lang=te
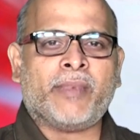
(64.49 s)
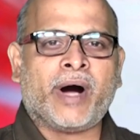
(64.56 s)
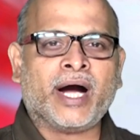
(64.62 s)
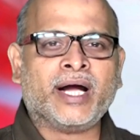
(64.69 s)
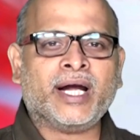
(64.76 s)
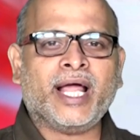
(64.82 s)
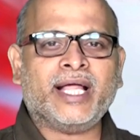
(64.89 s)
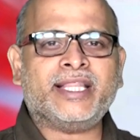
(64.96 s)

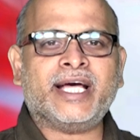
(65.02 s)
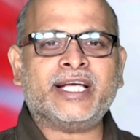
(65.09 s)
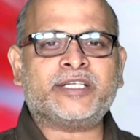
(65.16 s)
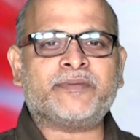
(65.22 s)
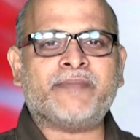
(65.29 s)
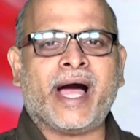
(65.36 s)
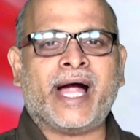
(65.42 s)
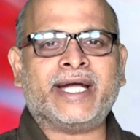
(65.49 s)
బంగ్లాదేశ్
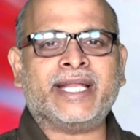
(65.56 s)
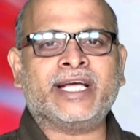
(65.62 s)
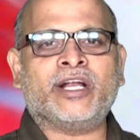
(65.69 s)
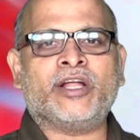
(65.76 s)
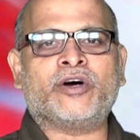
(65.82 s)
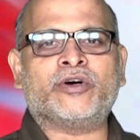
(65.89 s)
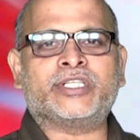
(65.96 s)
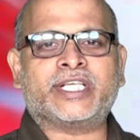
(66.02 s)

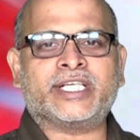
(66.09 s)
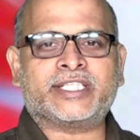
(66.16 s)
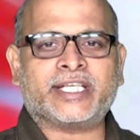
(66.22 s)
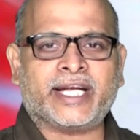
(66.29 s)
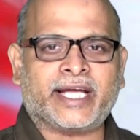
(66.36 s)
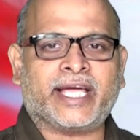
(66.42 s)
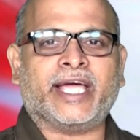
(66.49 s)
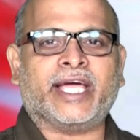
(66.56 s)
బ్యాటింగ్లోకి
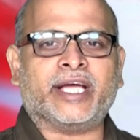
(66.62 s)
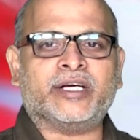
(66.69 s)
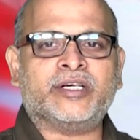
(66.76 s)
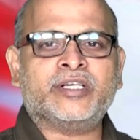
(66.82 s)
వచ్చేసరికి